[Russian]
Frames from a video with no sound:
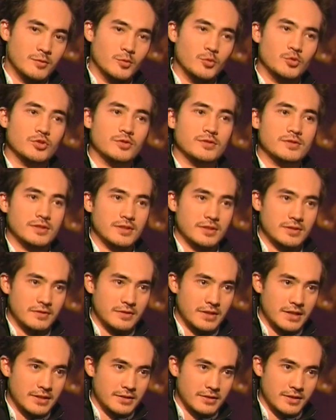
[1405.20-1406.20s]
выучил
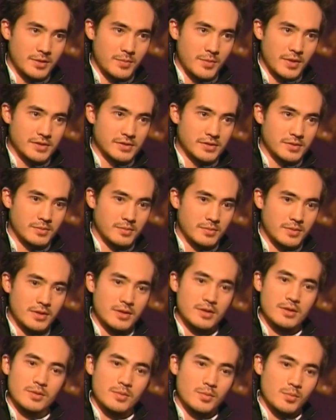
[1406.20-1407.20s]
стихотворение на армянском
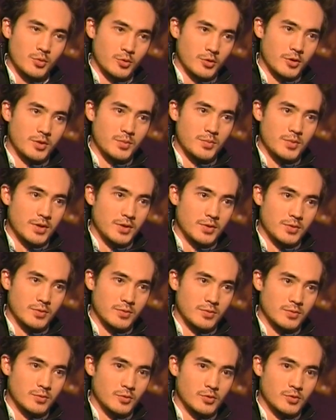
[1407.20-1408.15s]
про Армению.